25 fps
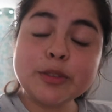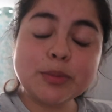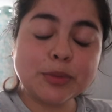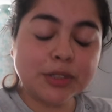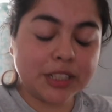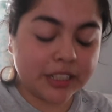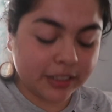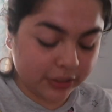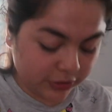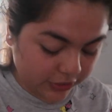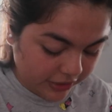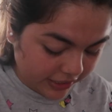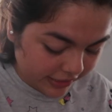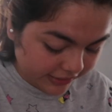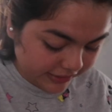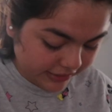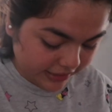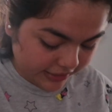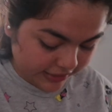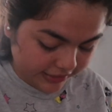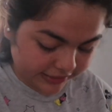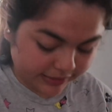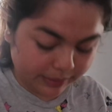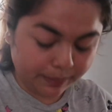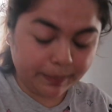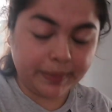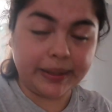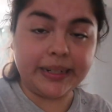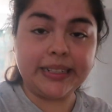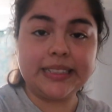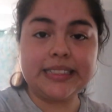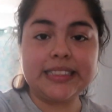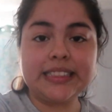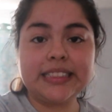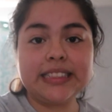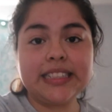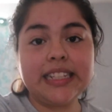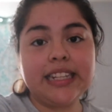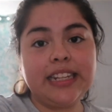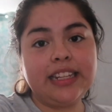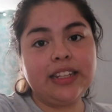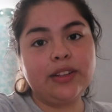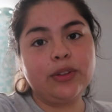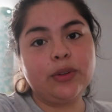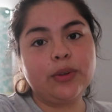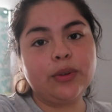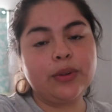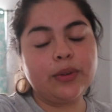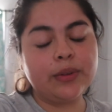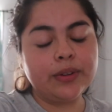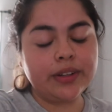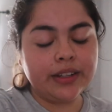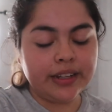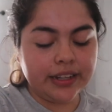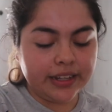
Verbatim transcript: Muchas de ustedes se han desaparecido,